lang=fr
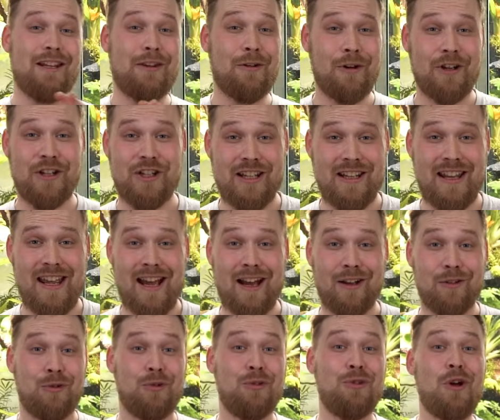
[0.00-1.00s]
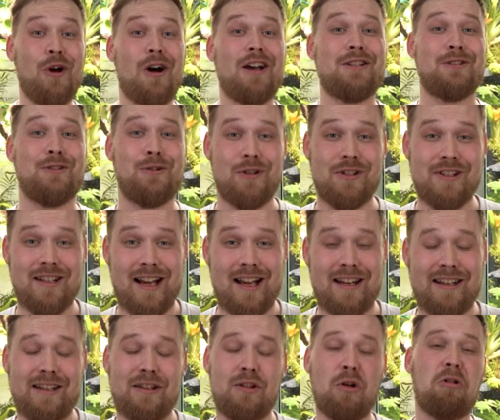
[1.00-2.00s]
est originaire du nord-est de
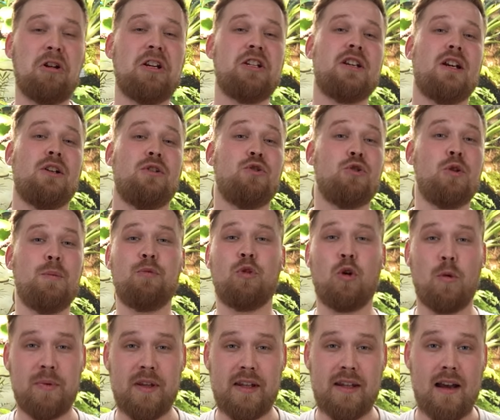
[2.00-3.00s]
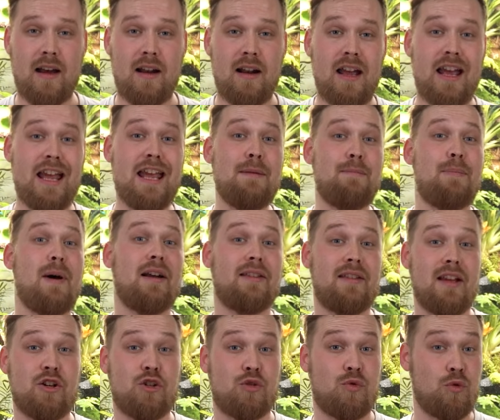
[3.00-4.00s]
l'Australie, dans les jungles subtropicales, et il
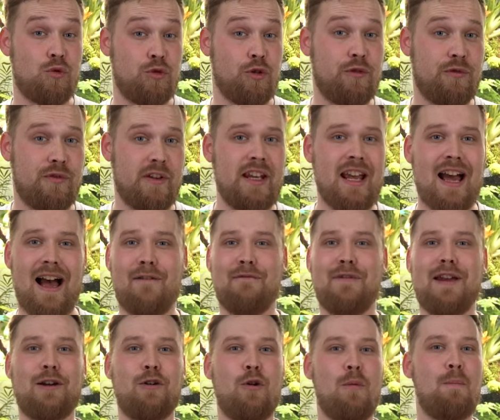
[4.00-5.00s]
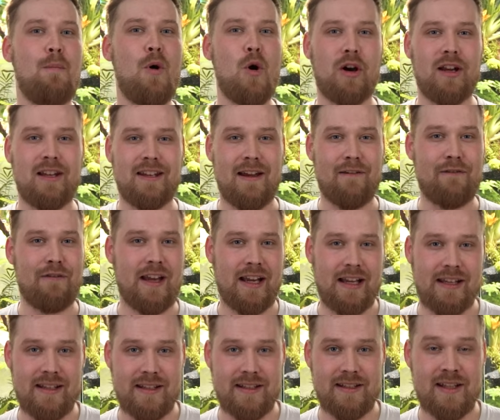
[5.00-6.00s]
partage son lieu de vie avec le Morelia
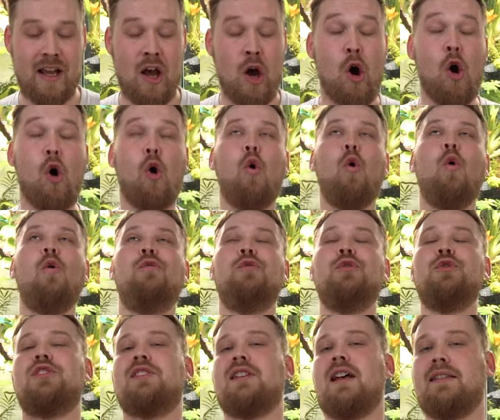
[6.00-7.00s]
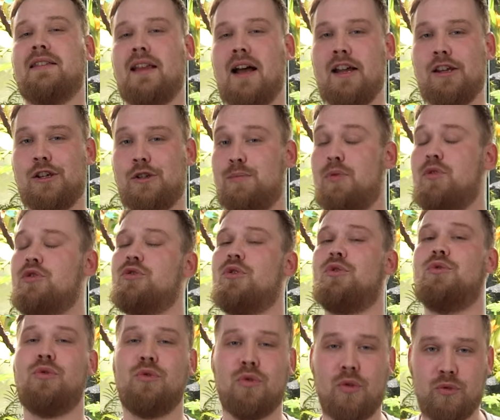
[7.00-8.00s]
veridis. Au vu de sa taille, je pense que
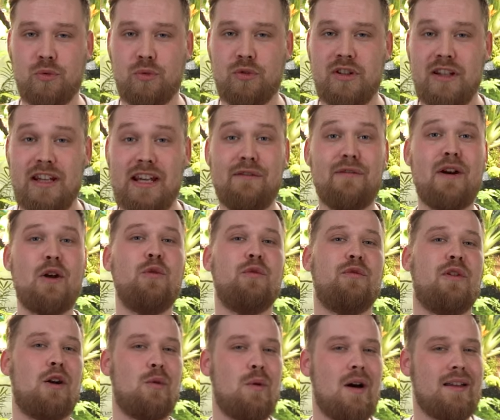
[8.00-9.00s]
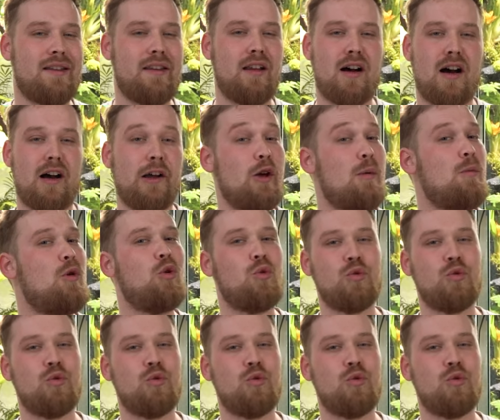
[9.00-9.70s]
tu t'en doutes, il va lui falloir un terrarium aux